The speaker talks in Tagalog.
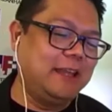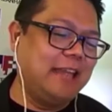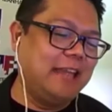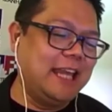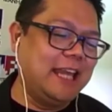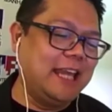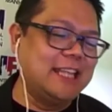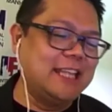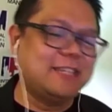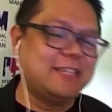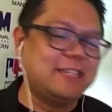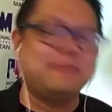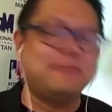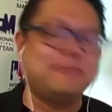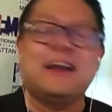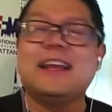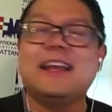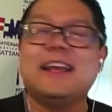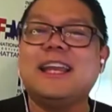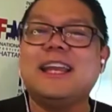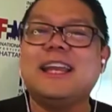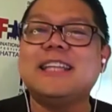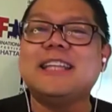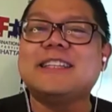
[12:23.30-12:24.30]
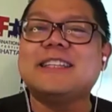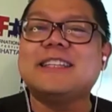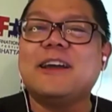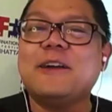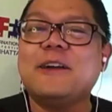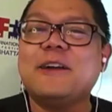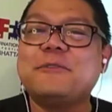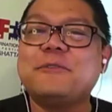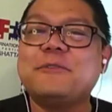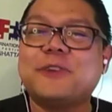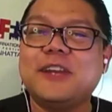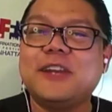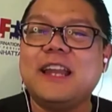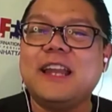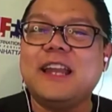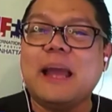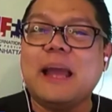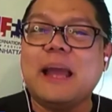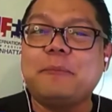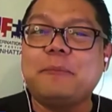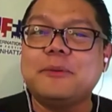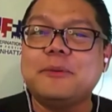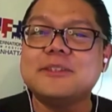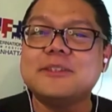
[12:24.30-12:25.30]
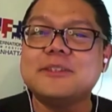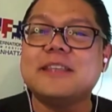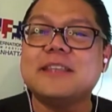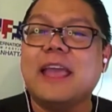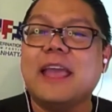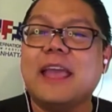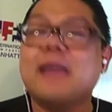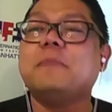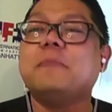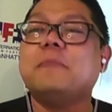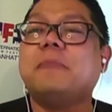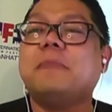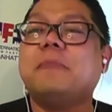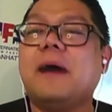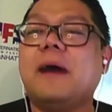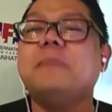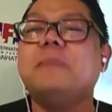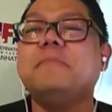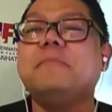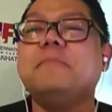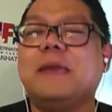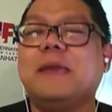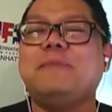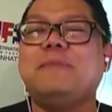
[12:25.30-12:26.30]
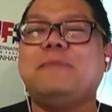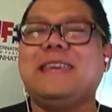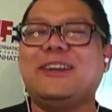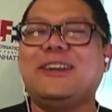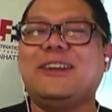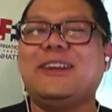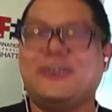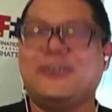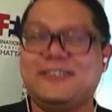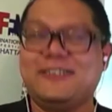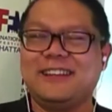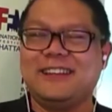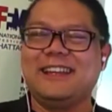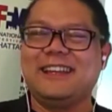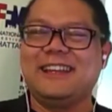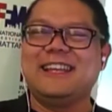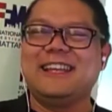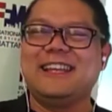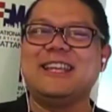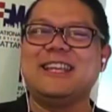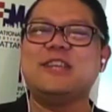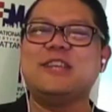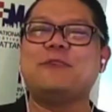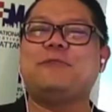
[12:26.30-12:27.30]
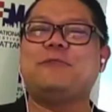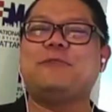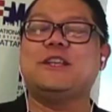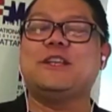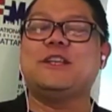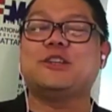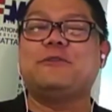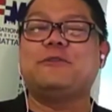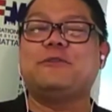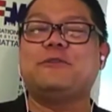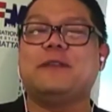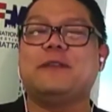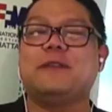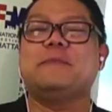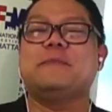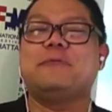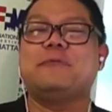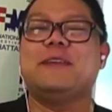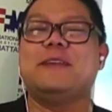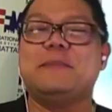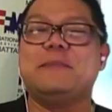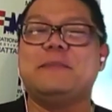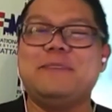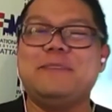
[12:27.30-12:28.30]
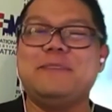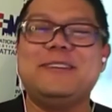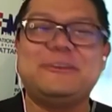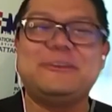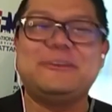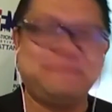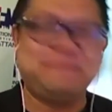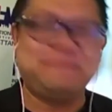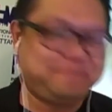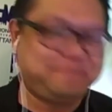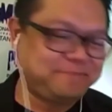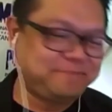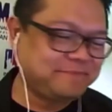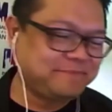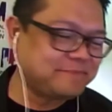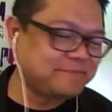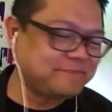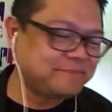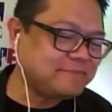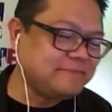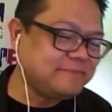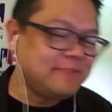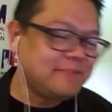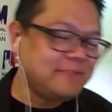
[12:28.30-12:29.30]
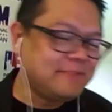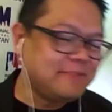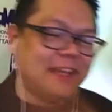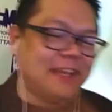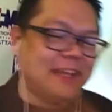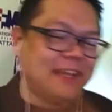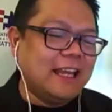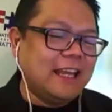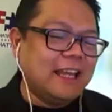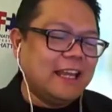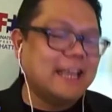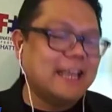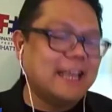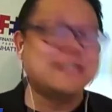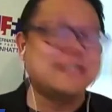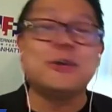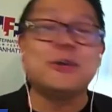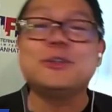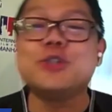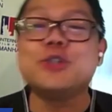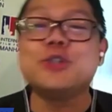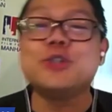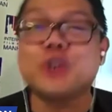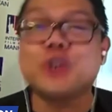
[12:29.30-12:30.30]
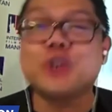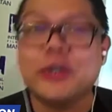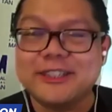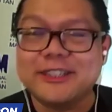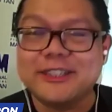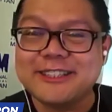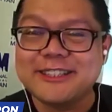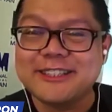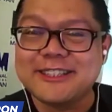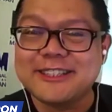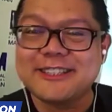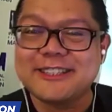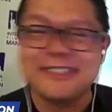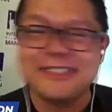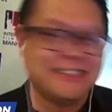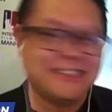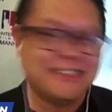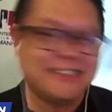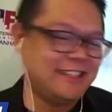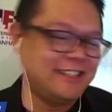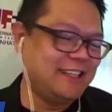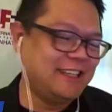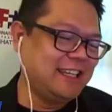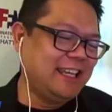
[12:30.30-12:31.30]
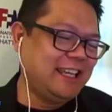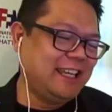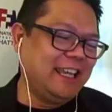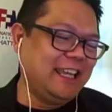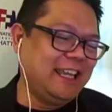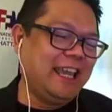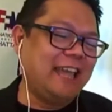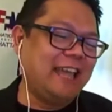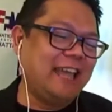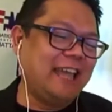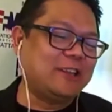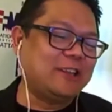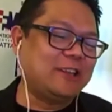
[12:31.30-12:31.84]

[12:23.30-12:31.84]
na-anunsyo na ni Luis Pedron, co-founder ng Film Festival, sa kanyang bagong programang Get Real dito po naman sa PHLB